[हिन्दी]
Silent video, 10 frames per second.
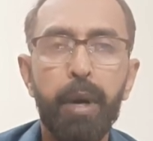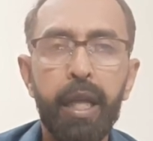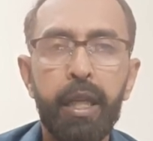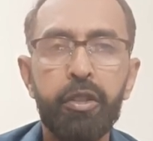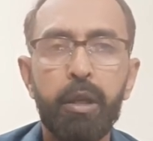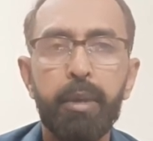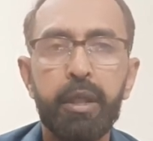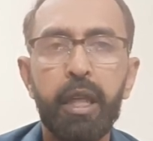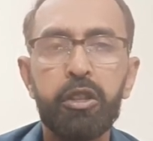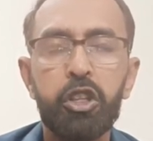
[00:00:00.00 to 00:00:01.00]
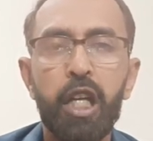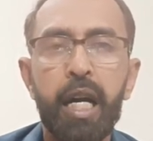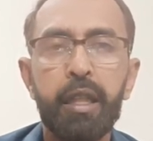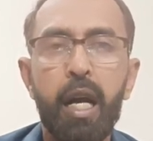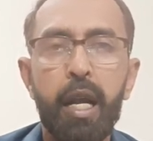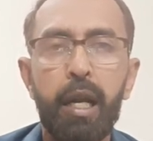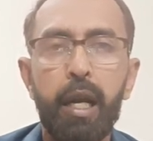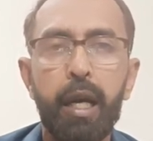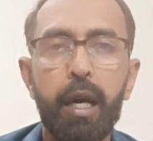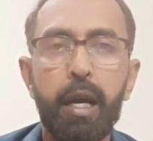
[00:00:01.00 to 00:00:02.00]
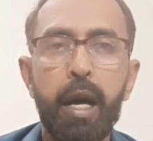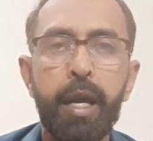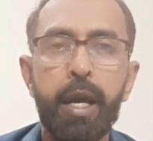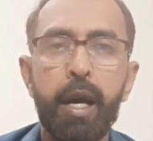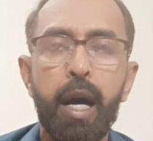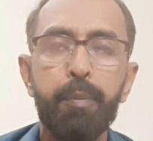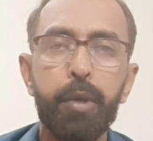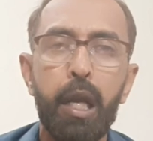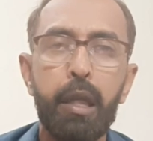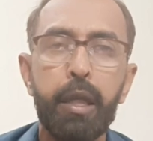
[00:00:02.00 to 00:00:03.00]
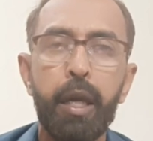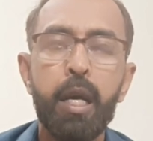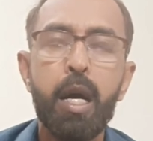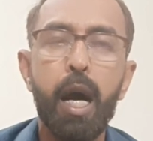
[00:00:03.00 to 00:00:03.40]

बड़ी ही ज़बरदस्त जानकारी लेकर आए हैं आपके लिए